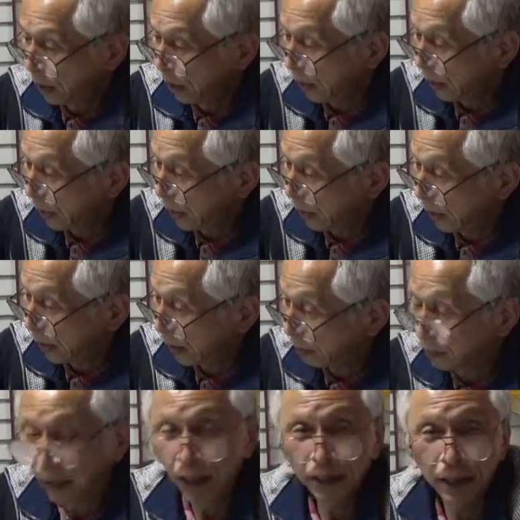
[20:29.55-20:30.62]
えー、
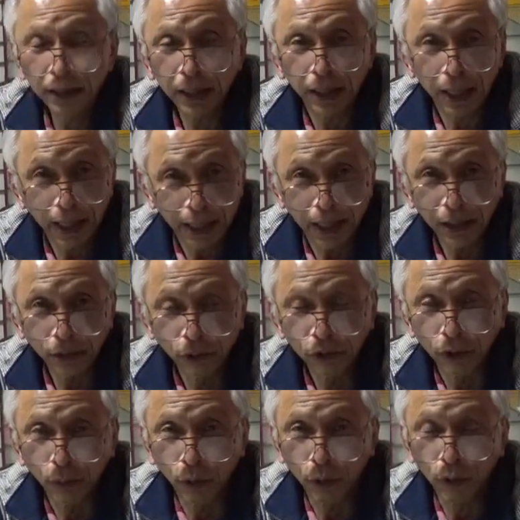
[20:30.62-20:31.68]
歌われたんじゃないかなというこ
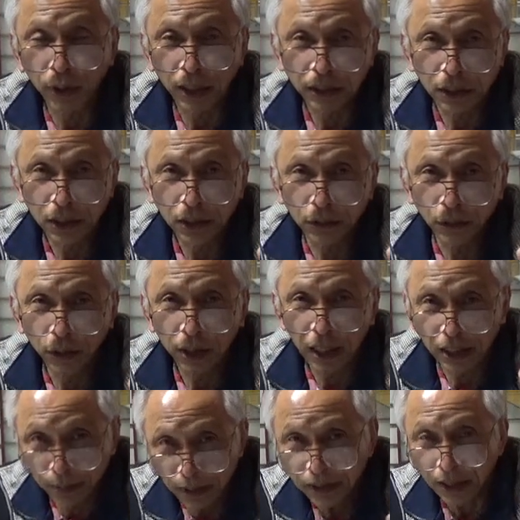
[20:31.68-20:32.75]
とも今回シリーズ5で
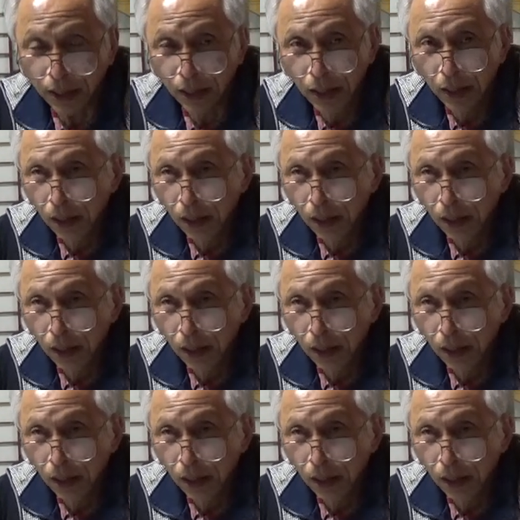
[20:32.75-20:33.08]
書きました。